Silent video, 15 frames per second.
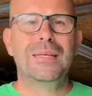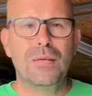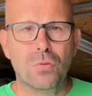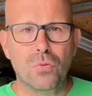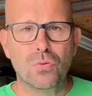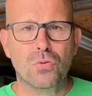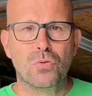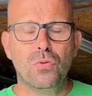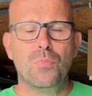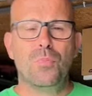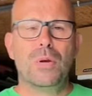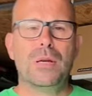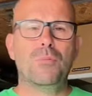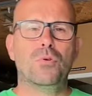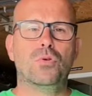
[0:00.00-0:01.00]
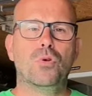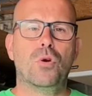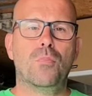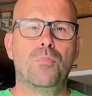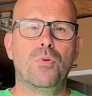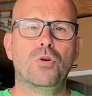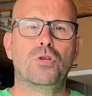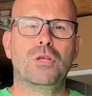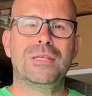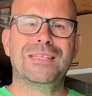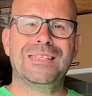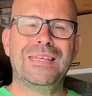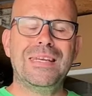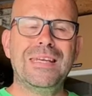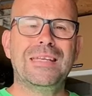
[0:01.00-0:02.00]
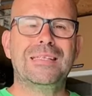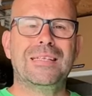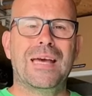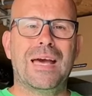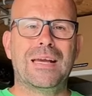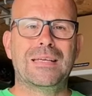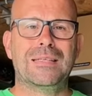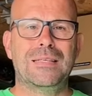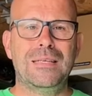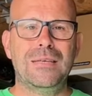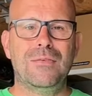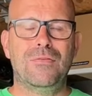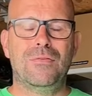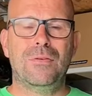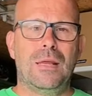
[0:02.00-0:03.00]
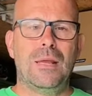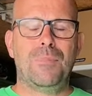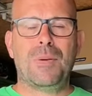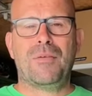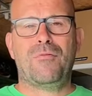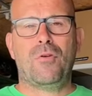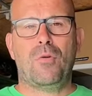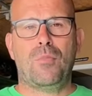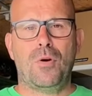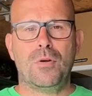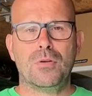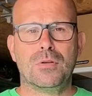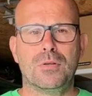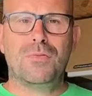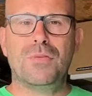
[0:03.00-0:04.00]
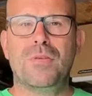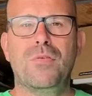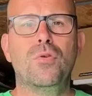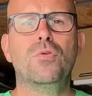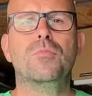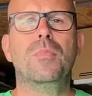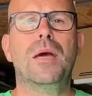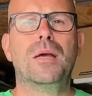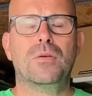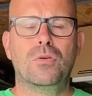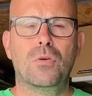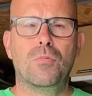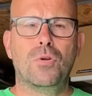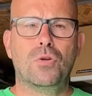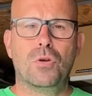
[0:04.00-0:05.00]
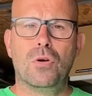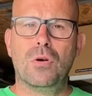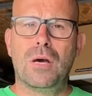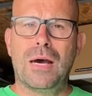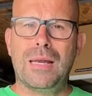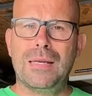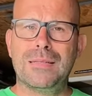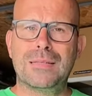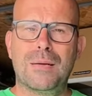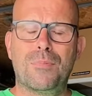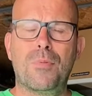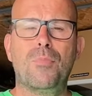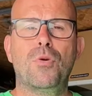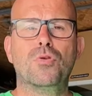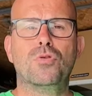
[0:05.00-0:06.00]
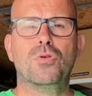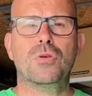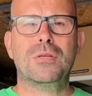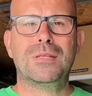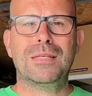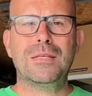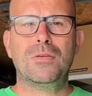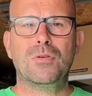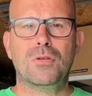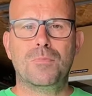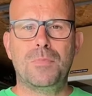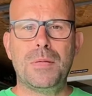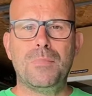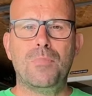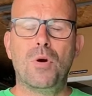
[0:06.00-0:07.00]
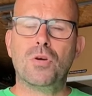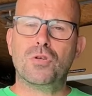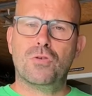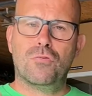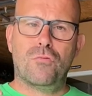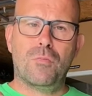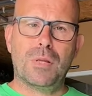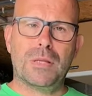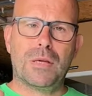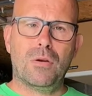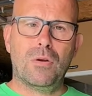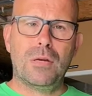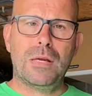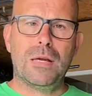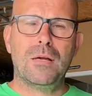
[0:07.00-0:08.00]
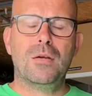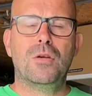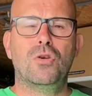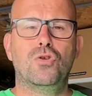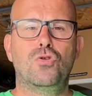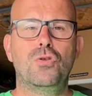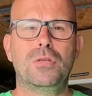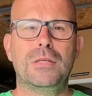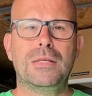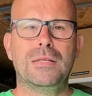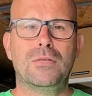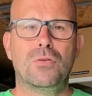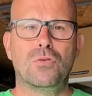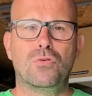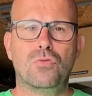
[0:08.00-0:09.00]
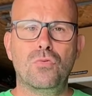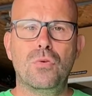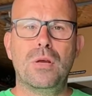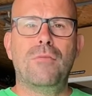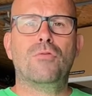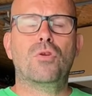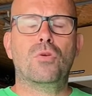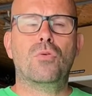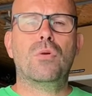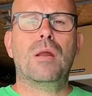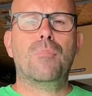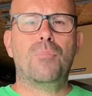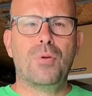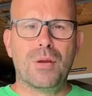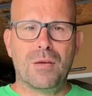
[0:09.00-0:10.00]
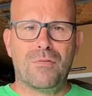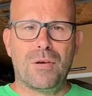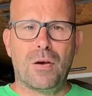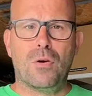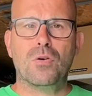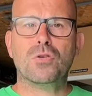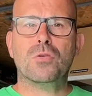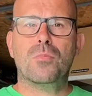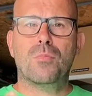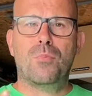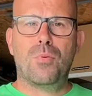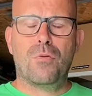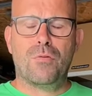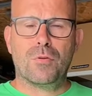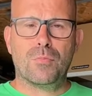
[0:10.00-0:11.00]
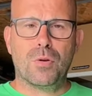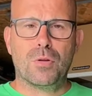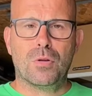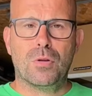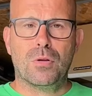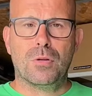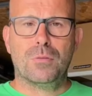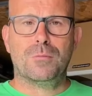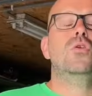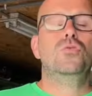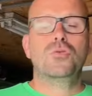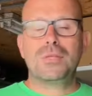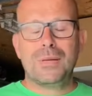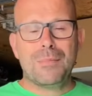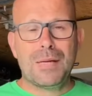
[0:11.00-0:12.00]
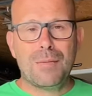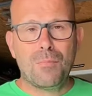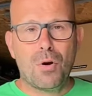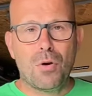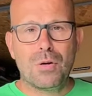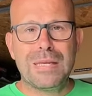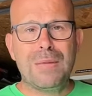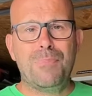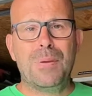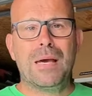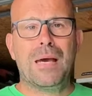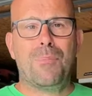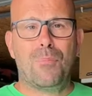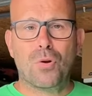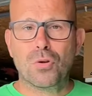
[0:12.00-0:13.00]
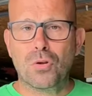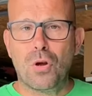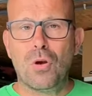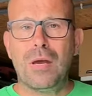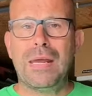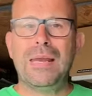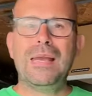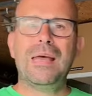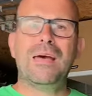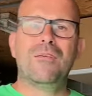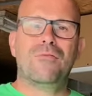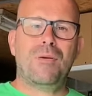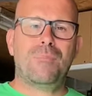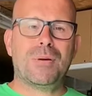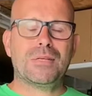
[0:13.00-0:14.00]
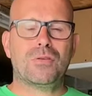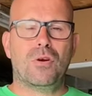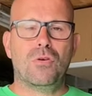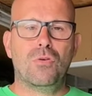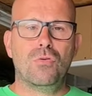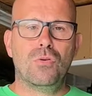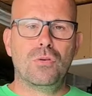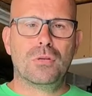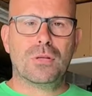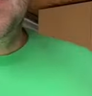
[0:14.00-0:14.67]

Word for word: est conçu pour les moteurs Bosch CX Active et Performance. Si vous avez une autre marque de moteur, allez simplement sur le site de Speedbox, je vous mettrai le lien juste ici en dessous, ils vous donneront la bonne référence pour votre moteur. Le deuxième élément hyper important, et l'un va pas sans l'autre,